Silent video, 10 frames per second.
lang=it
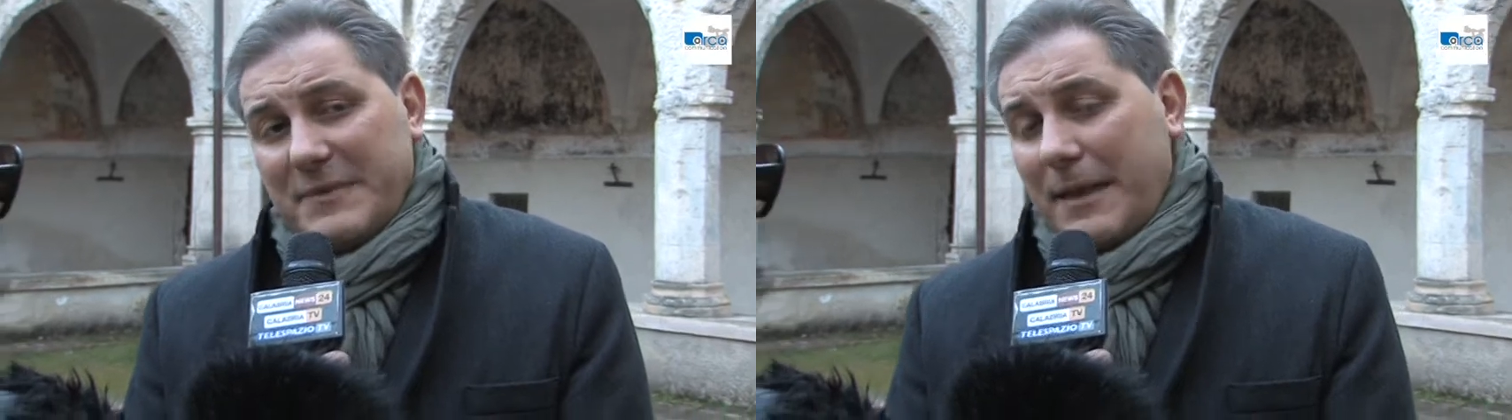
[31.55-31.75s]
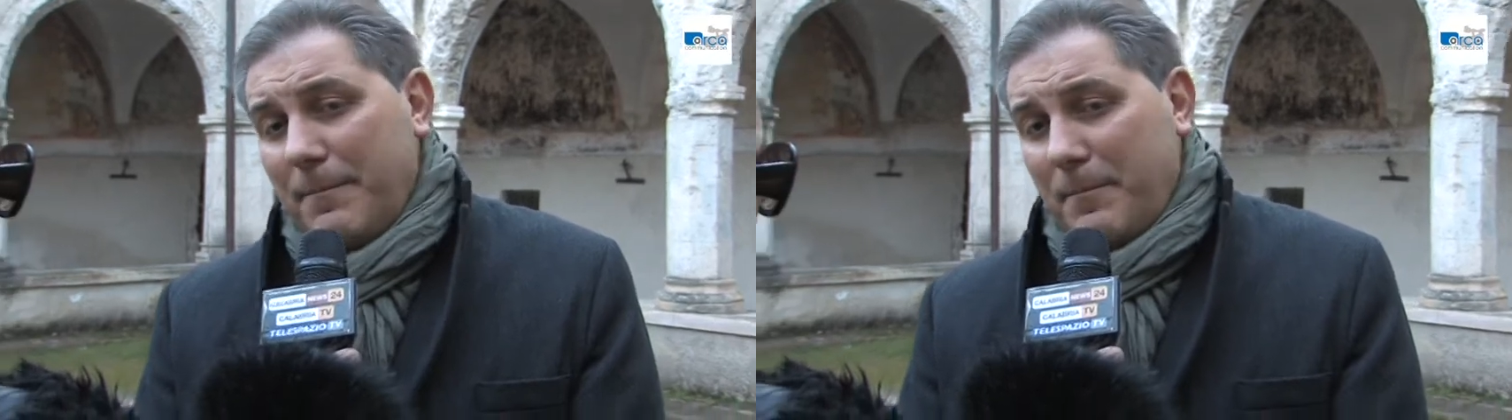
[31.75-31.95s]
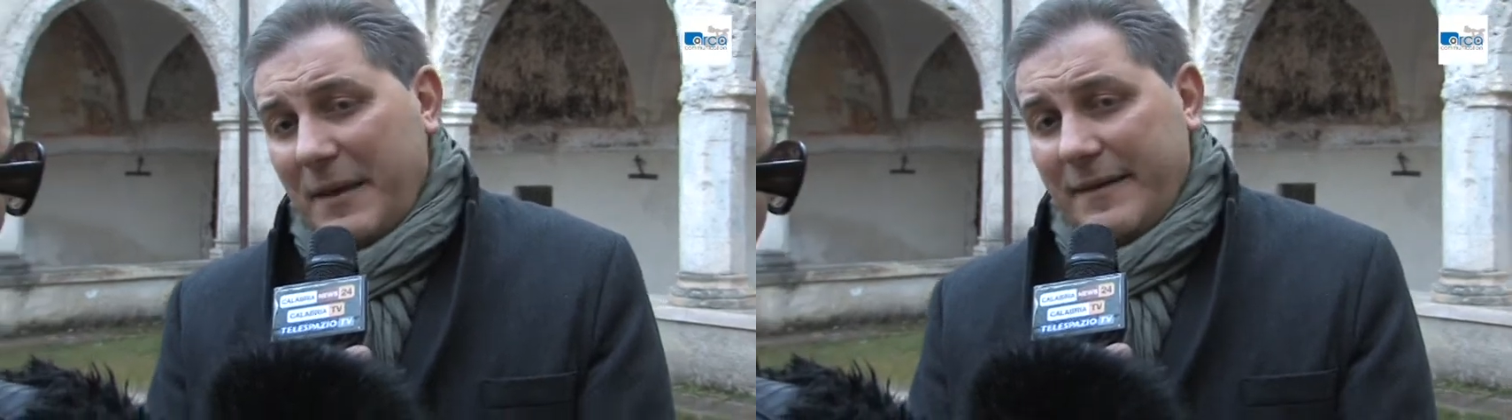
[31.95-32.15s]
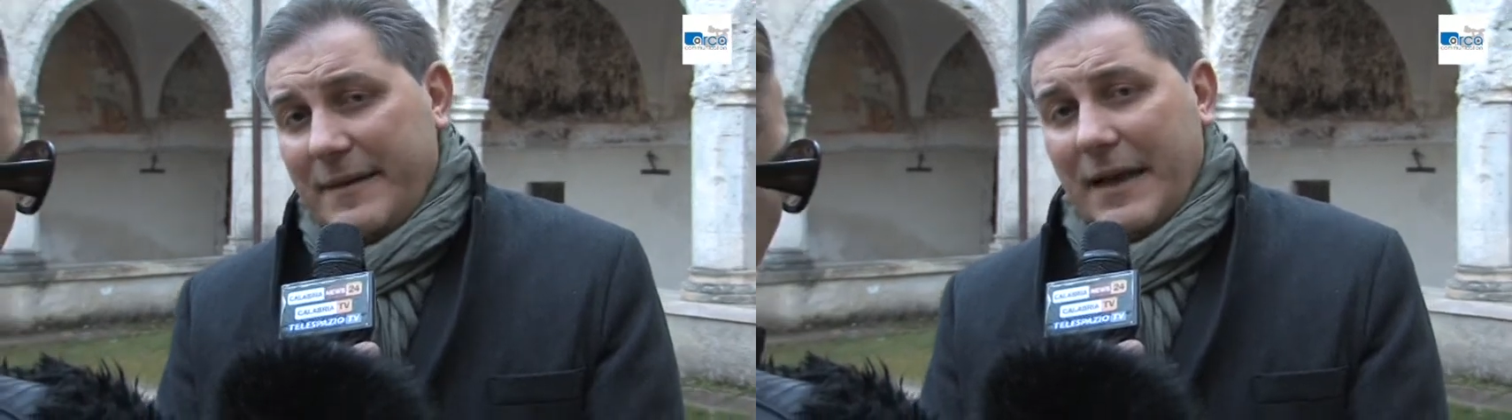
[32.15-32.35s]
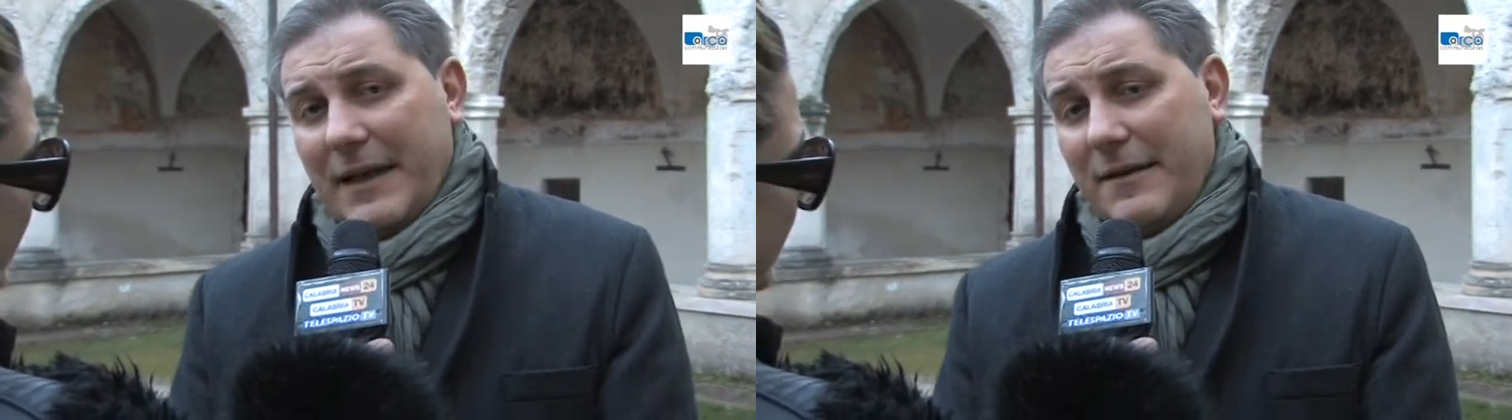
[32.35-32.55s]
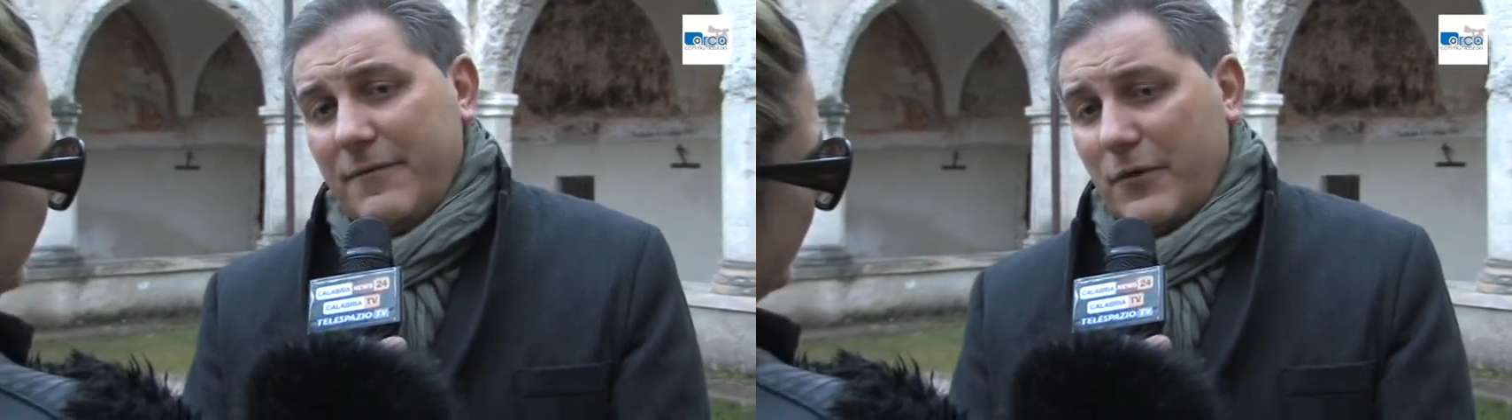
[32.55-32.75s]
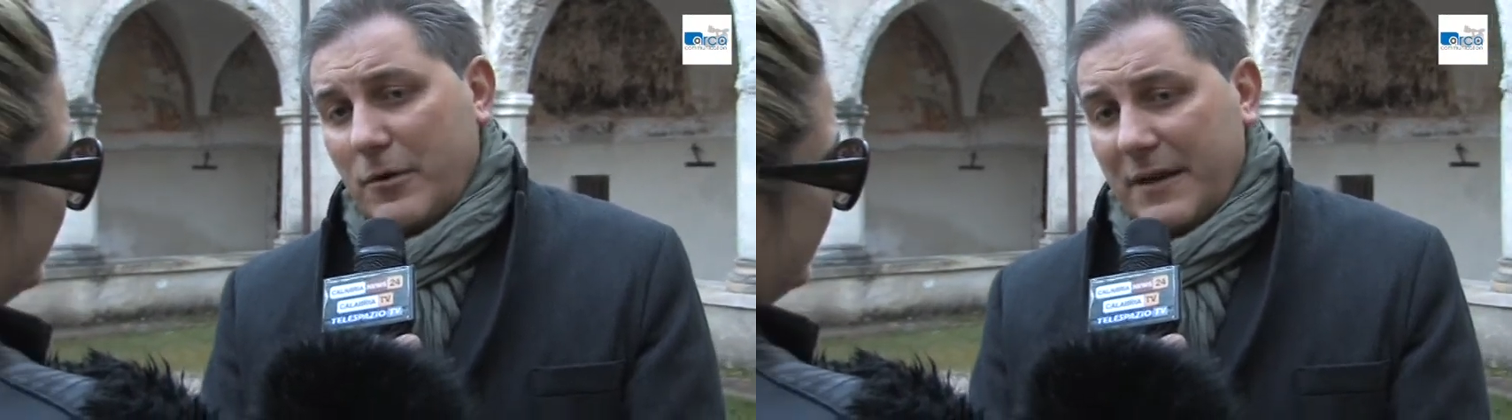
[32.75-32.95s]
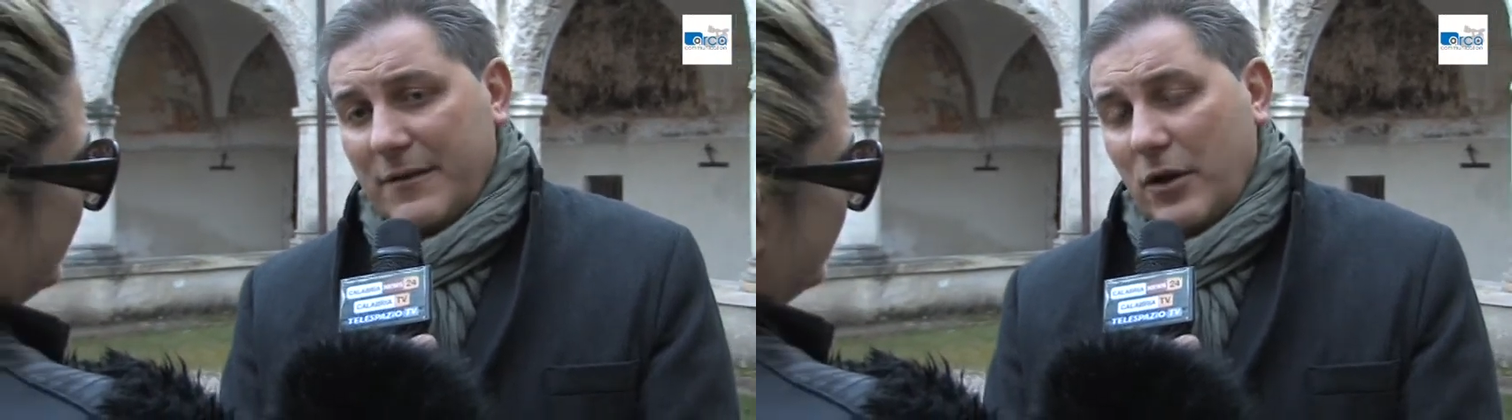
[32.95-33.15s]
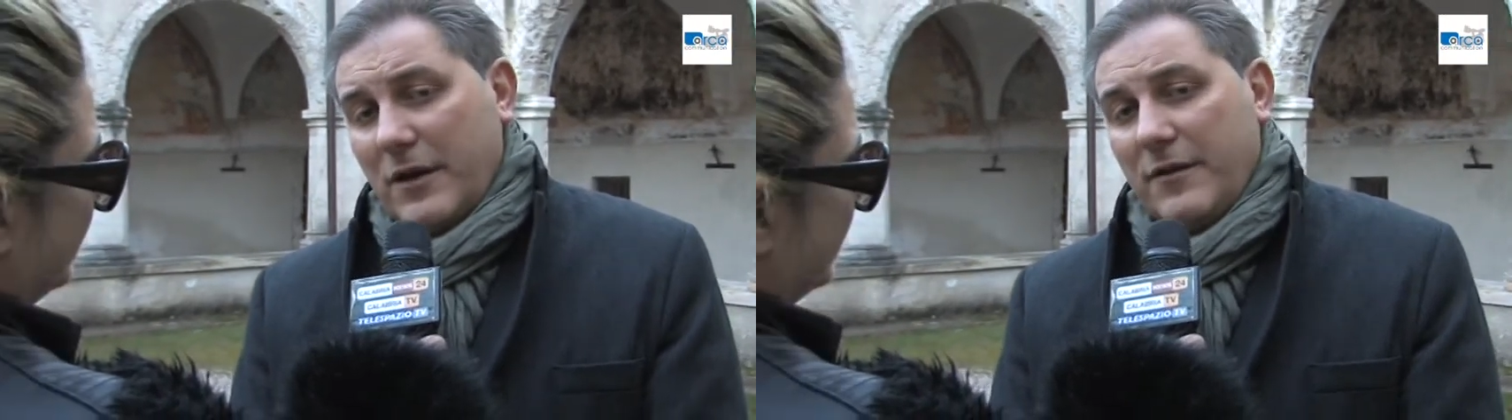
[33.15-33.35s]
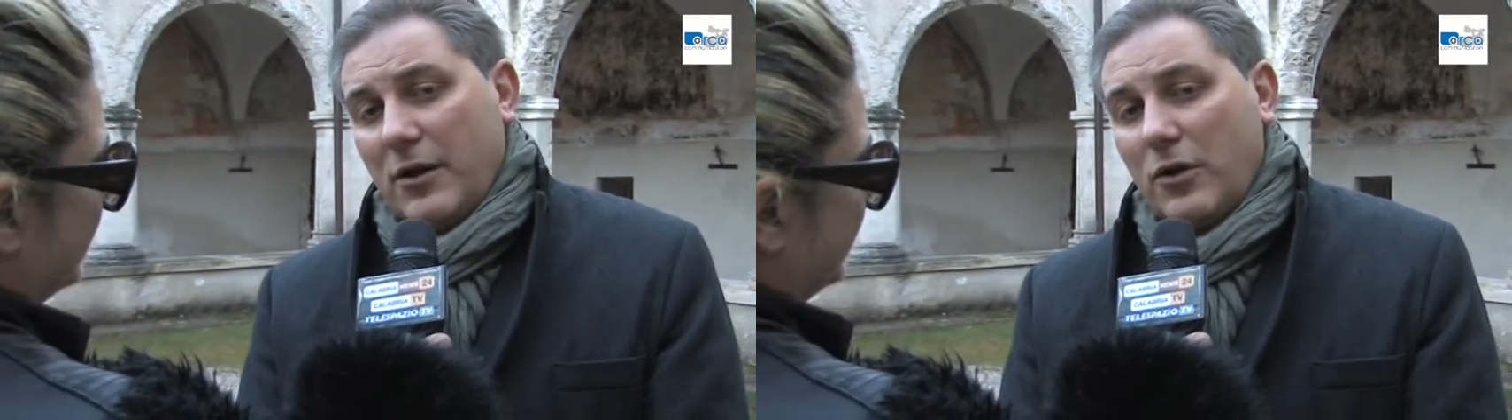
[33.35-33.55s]
tempistica di
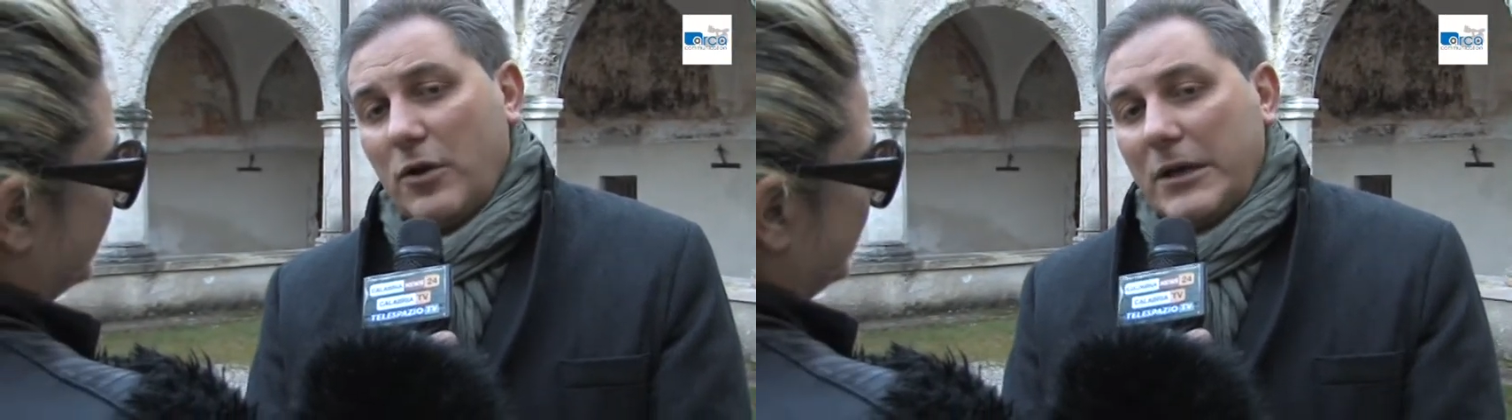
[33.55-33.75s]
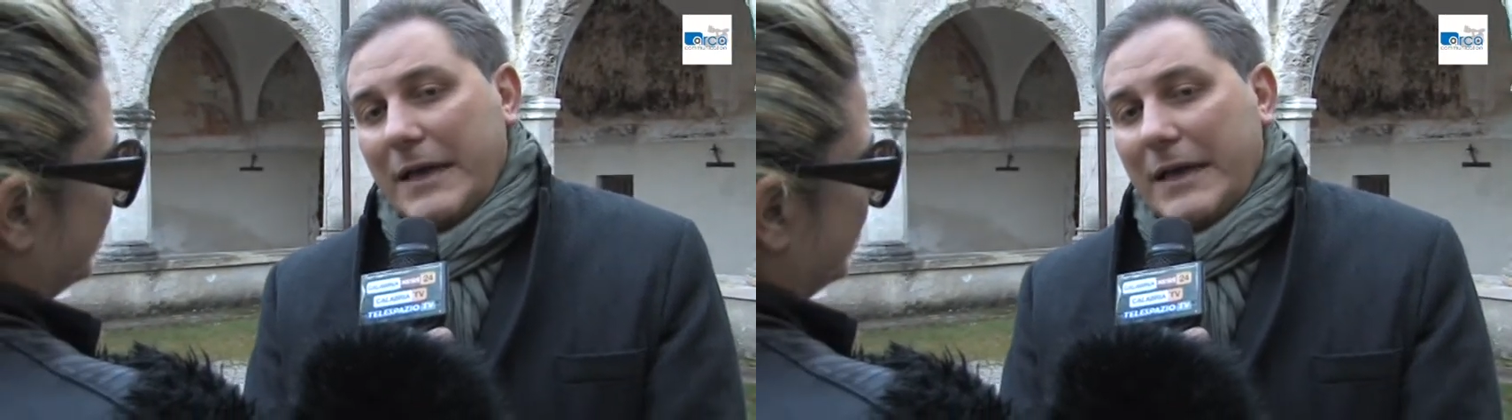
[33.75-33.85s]
informazione siano